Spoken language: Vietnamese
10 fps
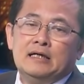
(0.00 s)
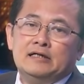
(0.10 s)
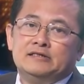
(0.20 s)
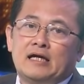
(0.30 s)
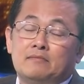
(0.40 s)

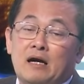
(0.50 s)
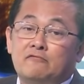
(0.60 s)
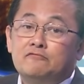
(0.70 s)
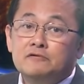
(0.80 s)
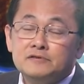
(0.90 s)
chạy bằng
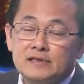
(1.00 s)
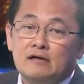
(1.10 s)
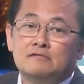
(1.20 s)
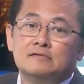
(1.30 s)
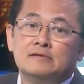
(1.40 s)
fuel
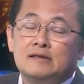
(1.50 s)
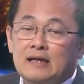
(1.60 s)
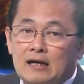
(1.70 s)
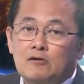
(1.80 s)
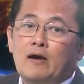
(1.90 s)
cell là
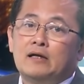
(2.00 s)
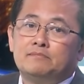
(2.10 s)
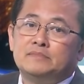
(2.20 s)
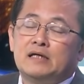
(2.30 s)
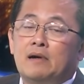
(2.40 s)
cái loại
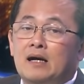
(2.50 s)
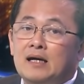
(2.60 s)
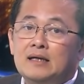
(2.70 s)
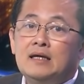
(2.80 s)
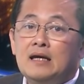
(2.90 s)
chạy bằng
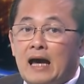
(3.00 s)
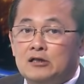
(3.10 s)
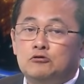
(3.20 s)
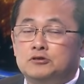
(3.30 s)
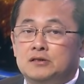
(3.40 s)
khí
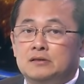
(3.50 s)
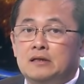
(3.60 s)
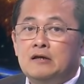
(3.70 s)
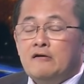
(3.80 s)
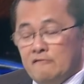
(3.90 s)
hydrogen
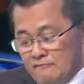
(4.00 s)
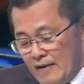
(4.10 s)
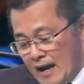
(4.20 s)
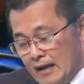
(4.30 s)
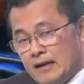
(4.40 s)

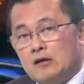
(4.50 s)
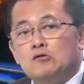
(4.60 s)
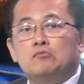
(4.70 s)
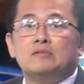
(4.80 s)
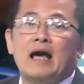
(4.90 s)
và để
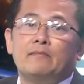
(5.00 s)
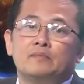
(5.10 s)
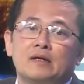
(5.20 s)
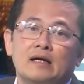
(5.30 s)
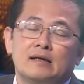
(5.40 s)
cũng làm
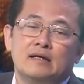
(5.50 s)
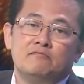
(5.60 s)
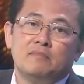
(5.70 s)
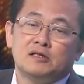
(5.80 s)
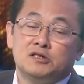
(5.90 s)
các điện
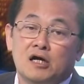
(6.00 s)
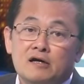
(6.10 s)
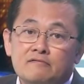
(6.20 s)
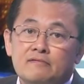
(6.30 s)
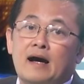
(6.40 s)
mặt trời
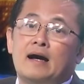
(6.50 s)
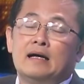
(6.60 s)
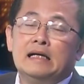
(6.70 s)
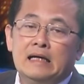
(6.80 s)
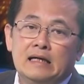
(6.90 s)
và
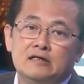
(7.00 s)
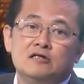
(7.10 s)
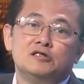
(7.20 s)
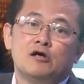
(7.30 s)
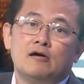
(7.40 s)
điện
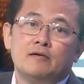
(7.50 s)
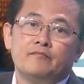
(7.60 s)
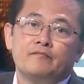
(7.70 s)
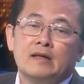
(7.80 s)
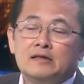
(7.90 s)
gió
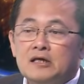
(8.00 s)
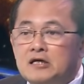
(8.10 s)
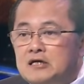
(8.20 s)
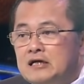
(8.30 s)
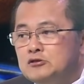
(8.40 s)

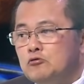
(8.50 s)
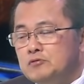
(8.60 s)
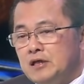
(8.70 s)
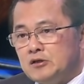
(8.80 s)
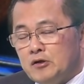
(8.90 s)
thì cái số
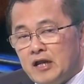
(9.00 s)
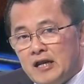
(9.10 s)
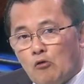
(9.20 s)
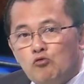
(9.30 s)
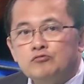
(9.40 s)
tiền đó để
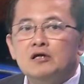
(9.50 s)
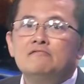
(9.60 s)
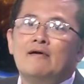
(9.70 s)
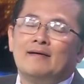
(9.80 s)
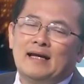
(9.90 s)
đầu tư
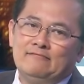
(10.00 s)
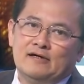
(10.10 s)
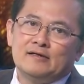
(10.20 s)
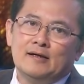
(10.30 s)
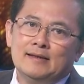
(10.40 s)
vào cái lĩnh
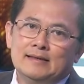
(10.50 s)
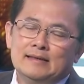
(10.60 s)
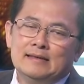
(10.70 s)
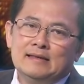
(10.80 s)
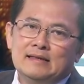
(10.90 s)
vực đó
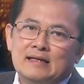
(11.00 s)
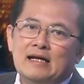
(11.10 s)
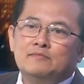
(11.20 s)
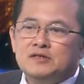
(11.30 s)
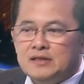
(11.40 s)
để
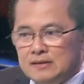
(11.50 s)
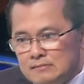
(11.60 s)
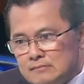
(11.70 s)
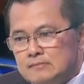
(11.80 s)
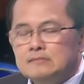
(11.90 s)
làm gì?
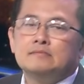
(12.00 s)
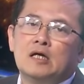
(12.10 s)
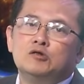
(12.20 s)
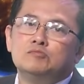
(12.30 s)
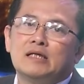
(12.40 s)
Để
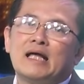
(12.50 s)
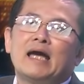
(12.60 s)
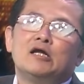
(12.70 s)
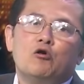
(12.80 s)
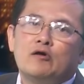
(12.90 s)
chúng ta
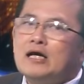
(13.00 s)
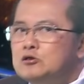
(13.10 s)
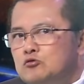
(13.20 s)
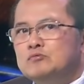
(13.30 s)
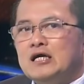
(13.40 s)
thay đổi cách
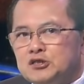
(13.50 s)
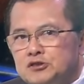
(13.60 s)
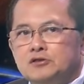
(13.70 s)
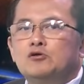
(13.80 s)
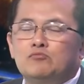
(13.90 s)
chúng ta
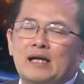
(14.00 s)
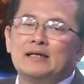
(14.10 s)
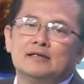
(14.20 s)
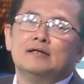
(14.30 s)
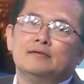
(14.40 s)
sử dụng năng lượng